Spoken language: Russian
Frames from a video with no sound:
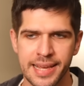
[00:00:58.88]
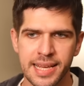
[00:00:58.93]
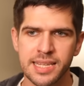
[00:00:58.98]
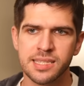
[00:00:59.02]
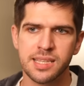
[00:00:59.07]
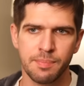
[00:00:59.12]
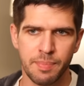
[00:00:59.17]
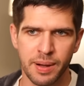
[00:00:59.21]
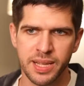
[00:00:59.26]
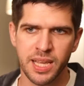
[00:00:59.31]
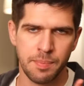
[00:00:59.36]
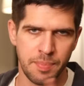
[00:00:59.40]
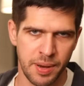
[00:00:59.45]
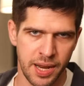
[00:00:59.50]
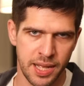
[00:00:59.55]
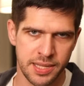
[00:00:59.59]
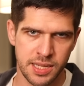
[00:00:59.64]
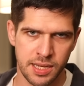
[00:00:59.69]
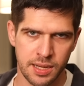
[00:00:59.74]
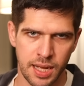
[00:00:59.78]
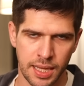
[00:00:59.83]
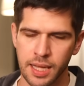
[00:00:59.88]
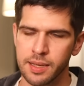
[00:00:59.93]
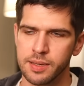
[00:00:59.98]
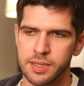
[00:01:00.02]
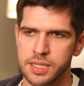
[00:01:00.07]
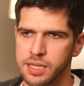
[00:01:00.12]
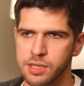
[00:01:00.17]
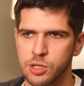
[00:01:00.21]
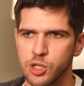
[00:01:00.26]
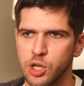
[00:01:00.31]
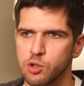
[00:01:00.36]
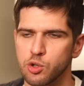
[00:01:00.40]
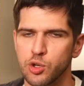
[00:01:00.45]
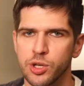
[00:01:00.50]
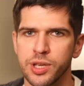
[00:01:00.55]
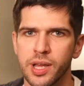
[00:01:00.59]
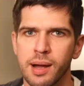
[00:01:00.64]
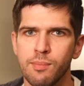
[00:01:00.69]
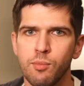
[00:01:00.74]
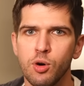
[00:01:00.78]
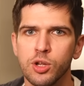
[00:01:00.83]
если по ней перейти, она, естественно, сейчас уже
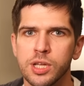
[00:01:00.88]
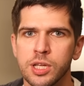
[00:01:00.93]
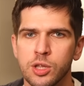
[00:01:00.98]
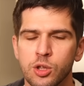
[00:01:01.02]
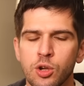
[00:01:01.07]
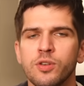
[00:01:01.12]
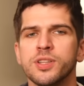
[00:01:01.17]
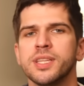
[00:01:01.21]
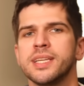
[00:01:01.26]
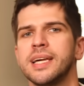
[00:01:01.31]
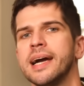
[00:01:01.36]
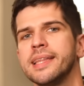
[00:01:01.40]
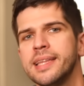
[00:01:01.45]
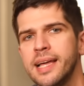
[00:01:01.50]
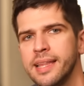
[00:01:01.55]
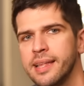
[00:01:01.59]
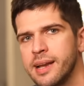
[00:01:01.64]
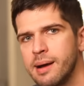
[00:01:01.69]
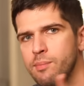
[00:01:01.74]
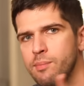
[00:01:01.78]
не работает, но вот когда она